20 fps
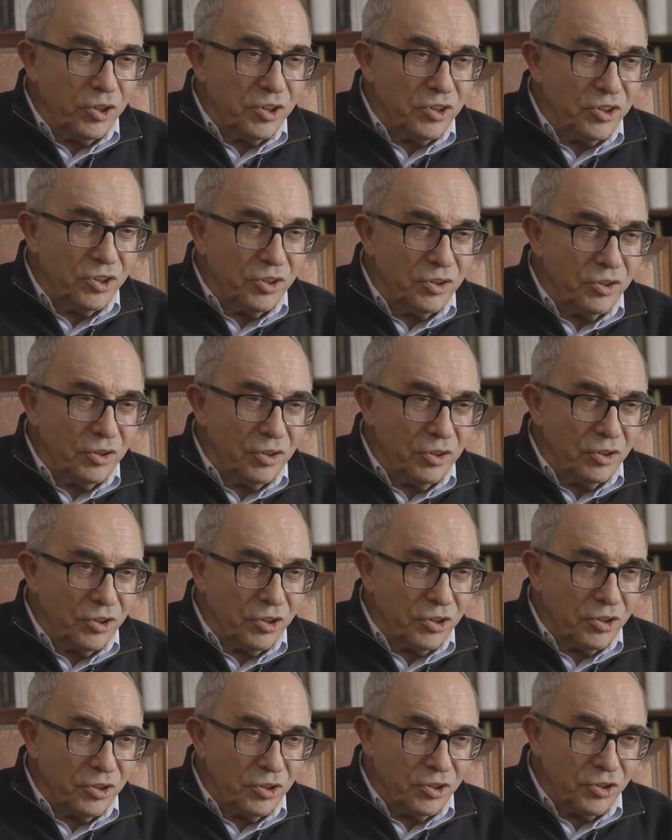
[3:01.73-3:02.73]
iść,
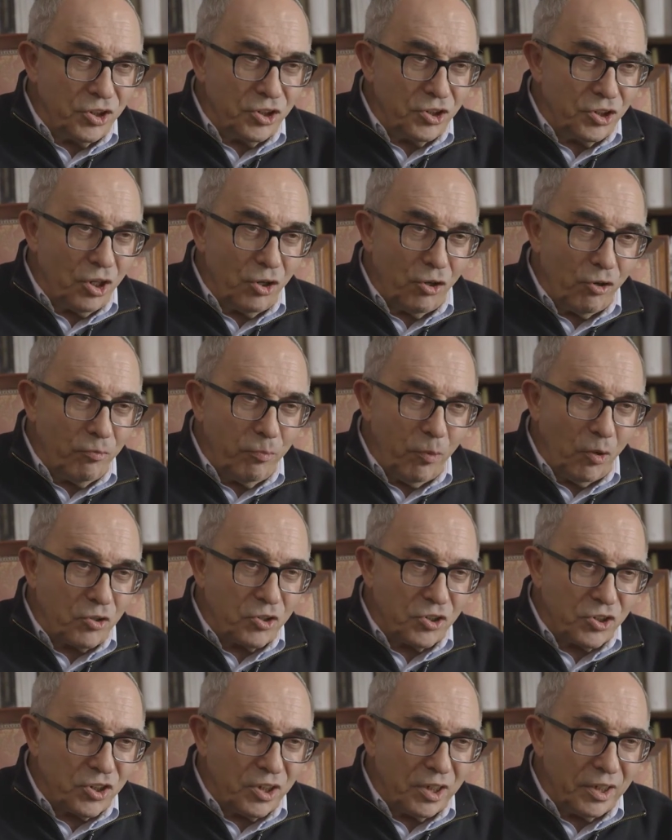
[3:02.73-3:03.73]
e, żyć tylko w
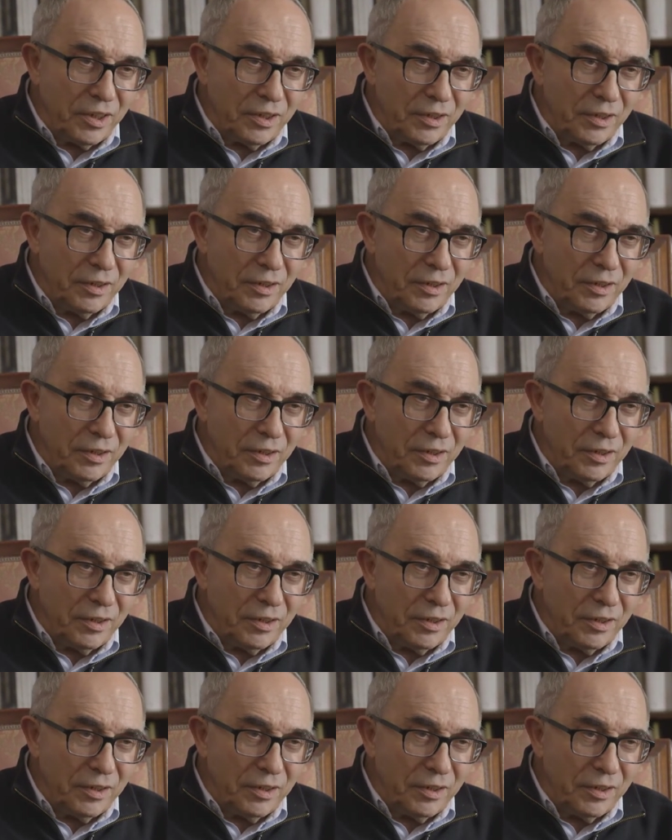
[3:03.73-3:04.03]
Polsce.